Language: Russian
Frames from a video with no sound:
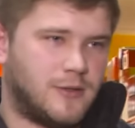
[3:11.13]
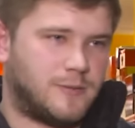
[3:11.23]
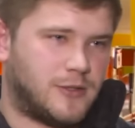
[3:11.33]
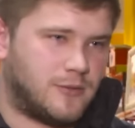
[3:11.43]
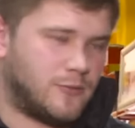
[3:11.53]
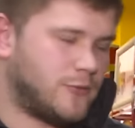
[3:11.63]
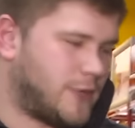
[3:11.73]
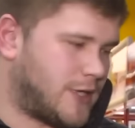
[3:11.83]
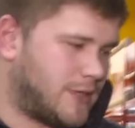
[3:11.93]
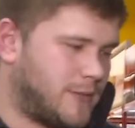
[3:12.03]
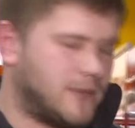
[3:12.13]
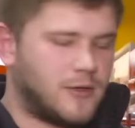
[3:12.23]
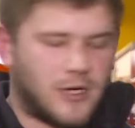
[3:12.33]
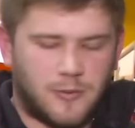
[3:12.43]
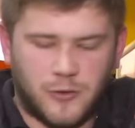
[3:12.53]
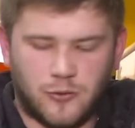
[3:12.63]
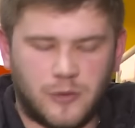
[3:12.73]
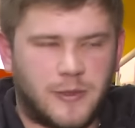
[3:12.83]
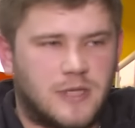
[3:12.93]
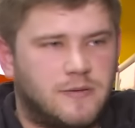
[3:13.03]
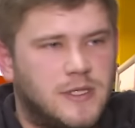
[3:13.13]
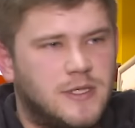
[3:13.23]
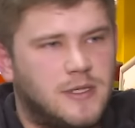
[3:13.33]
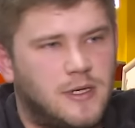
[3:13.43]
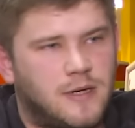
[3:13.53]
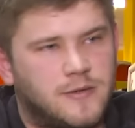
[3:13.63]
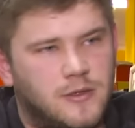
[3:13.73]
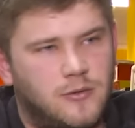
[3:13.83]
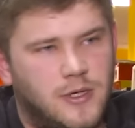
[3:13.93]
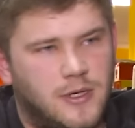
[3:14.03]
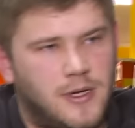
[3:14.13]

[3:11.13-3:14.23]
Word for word: Поэтому рекомендую ну, производители и То